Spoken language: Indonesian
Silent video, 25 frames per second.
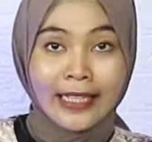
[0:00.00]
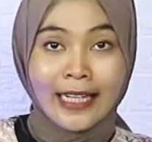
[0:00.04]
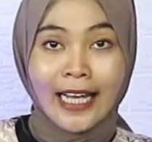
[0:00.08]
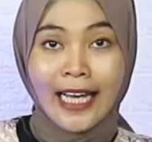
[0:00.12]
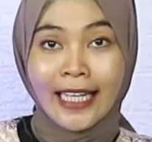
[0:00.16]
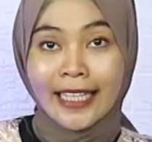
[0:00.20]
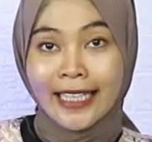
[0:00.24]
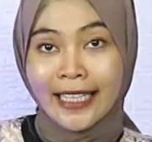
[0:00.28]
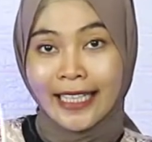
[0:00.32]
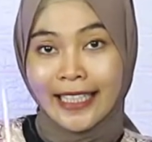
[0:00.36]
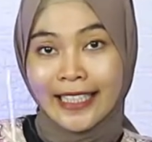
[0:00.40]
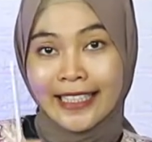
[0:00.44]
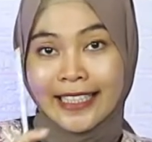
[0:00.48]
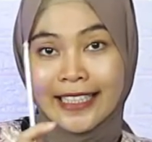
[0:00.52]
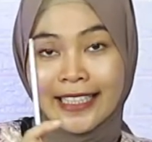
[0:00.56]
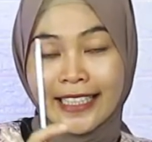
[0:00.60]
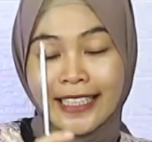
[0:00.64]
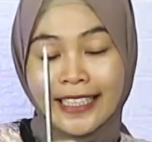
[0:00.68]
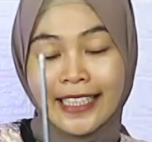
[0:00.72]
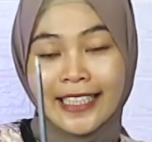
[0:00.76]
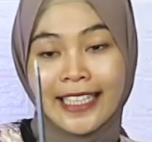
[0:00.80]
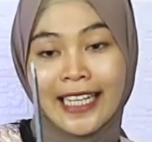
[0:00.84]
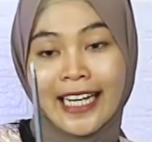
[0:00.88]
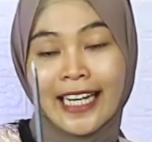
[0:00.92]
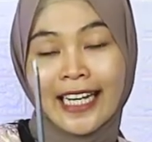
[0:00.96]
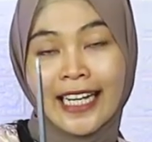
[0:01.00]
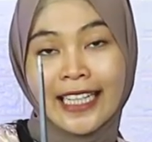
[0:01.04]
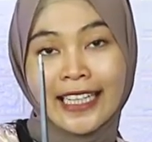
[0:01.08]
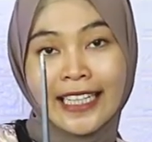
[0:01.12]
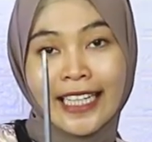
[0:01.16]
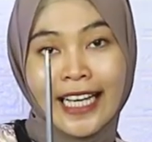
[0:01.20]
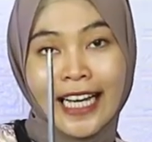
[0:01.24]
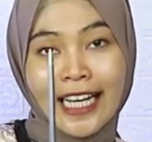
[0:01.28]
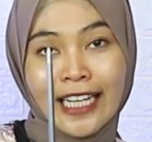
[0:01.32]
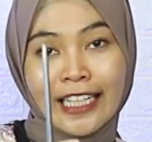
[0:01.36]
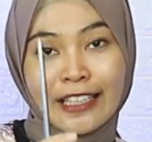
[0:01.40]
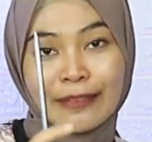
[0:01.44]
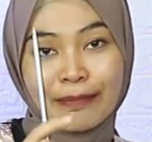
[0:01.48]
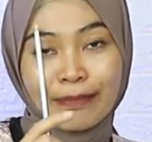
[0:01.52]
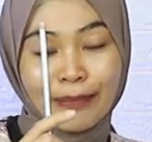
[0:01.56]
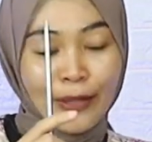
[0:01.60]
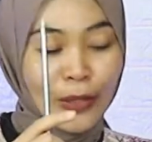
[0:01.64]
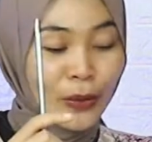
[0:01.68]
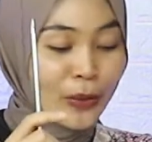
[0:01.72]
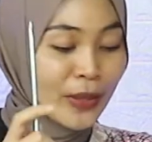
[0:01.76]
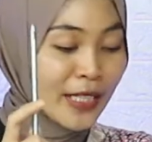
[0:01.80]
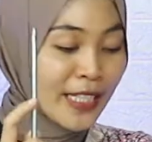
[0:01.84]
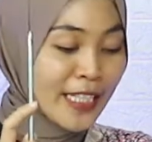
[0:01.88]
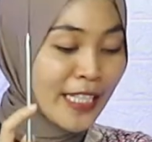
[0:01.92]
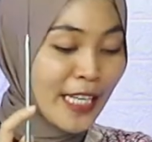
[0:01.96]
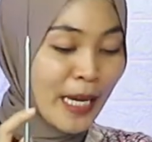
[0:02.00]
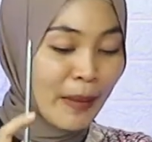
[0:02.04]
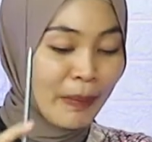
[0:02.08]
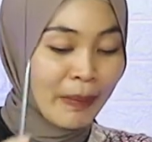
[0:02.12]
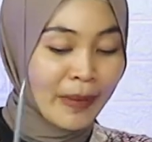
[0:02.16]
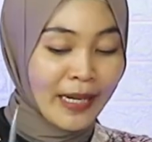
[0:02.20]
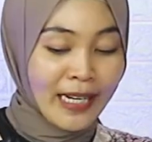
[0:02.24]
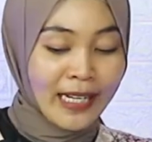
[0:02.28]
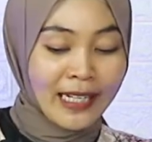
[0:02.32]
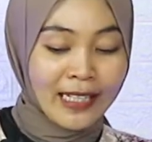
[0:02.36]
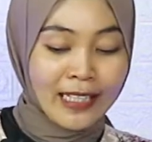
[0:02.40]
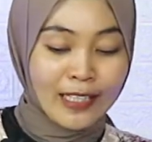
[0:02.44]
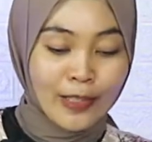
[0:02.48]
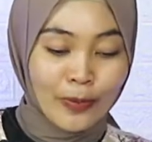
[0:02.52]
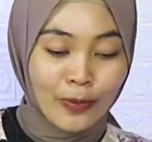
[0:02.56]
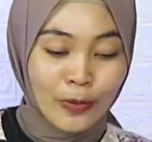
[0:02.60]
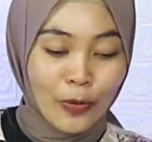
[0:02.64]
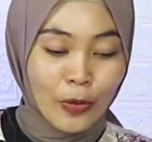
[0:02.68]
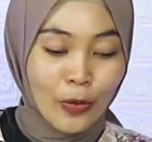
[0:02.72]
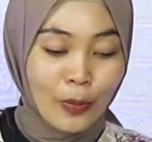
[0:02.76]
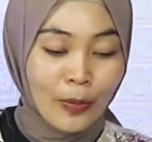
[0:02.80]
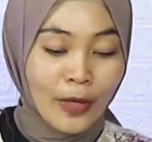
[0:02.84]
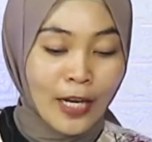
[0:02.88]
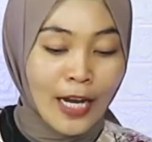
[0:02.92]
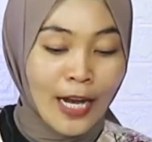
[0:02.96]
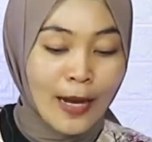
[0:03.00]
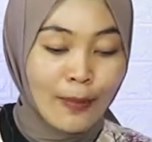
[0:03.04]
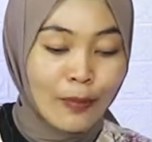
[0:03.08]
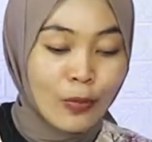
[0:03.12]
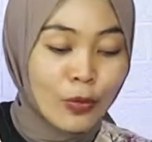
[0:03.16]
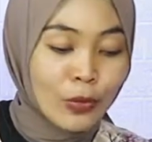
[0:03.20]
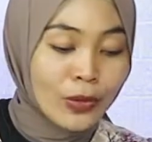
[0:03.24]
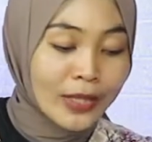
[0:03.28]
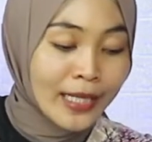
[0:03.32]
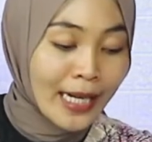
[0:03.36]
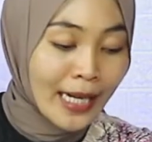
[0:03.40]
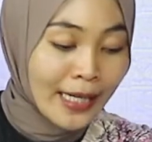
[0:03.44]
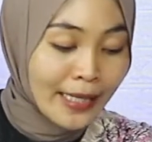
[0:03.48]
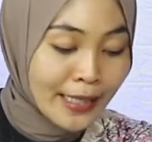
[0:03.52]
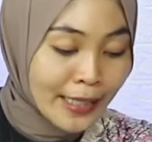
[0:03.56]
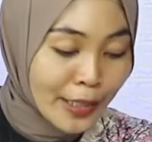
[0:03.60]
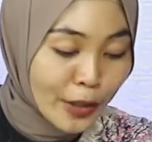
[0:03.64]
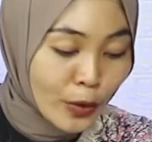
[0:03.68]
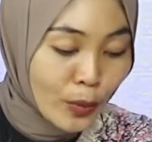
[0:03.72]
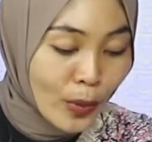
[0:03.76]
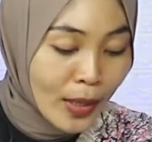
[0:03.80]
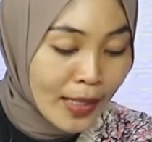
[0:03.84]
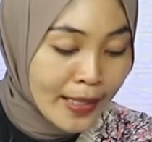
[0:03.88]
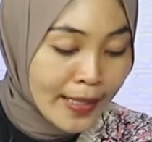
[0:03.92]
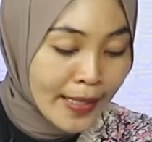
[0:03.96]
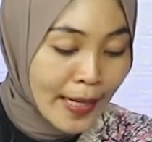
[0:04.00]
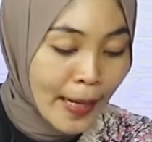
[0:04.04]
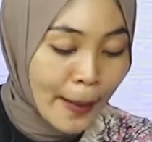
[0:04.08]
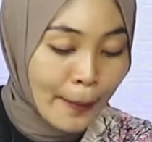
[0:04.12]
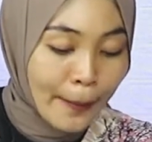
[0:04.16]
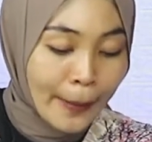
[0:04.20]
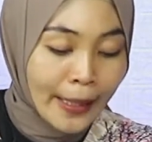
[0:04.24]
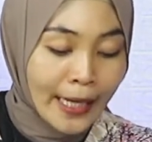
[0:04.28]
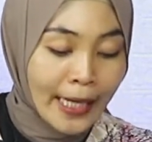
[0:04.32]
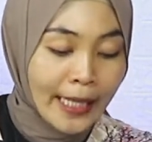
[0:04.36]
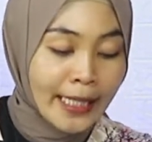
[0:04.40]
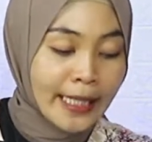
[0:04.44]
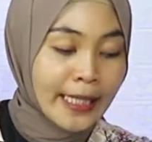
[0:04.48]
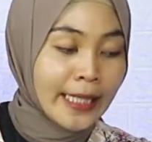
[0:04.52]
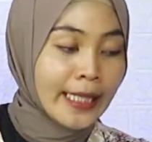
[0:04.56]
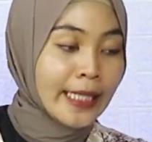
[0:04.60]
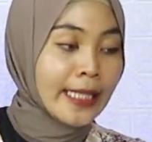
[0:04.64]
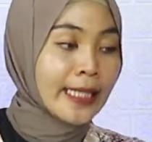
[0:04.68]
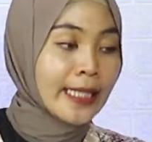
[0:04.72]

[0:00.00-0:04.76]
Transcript: Nah ini, ini alat yang perlu disiapkan sebelum menggabungkan kedua senapan angin